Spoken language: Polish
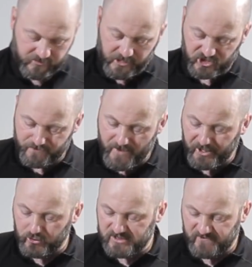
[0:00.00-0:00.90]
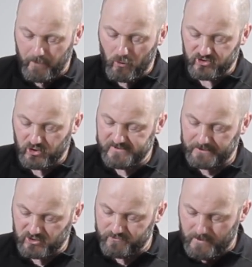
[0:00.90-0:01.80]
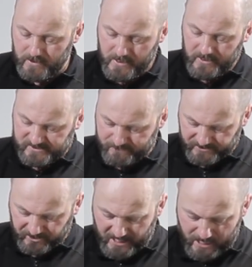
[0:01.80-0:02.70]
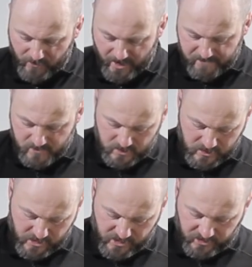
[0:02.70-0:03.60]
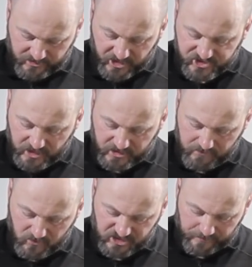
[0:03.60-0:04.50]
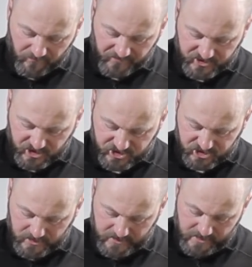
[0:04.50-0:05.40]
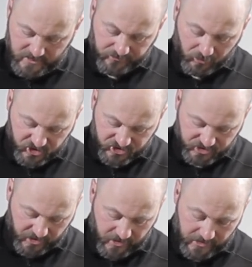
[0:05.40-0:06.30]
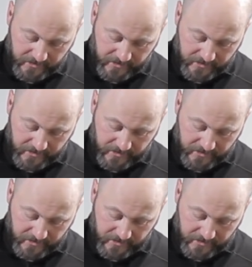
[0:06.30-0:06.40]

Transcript: też Merynos w połączeniu z jakimś ma z materiałem, też taki można powiedzieć troszeczkę